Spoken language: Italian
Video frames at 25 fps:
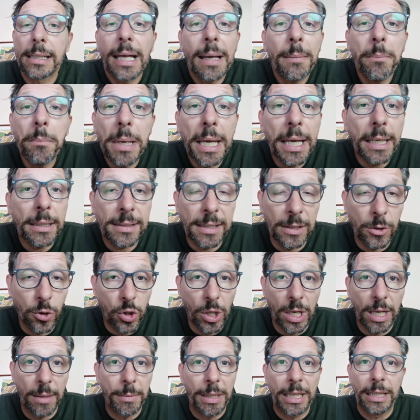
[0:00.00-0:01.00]
che a me
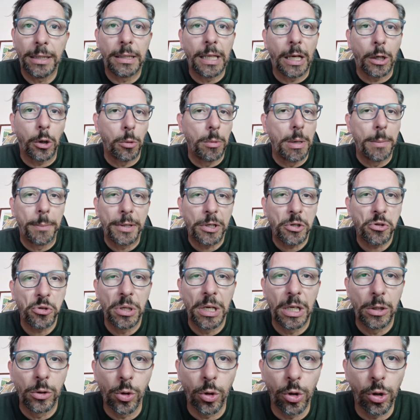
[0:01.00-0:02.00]
sinceramente come
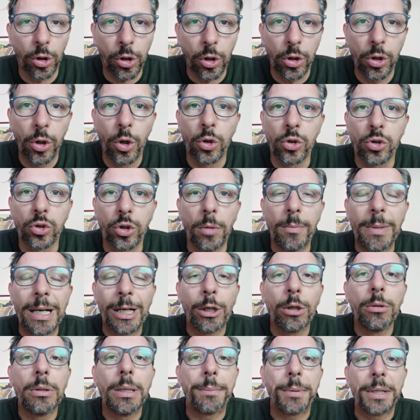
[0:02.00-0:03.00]
persona non lo conosco, ma
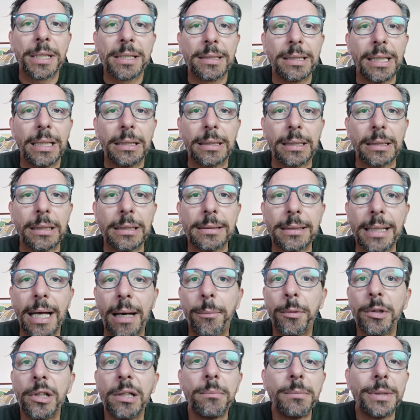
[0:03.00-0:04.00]
come presidente del
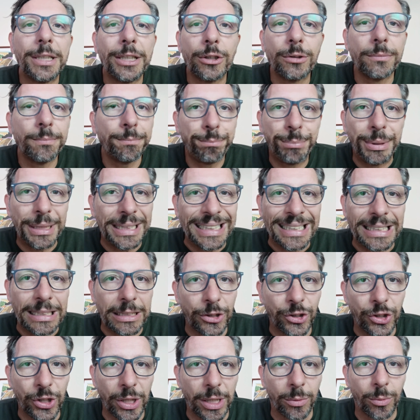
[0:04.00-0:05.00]
Napoli a me non
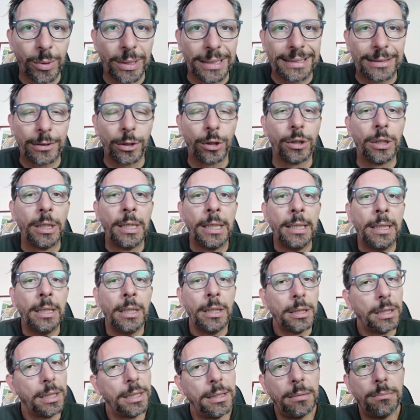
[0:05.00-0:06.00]
piace questo,
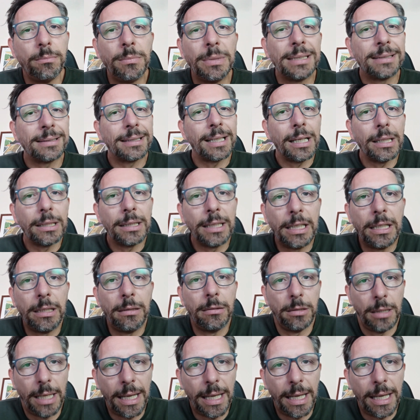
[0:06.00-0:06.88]
eh, mi sa di...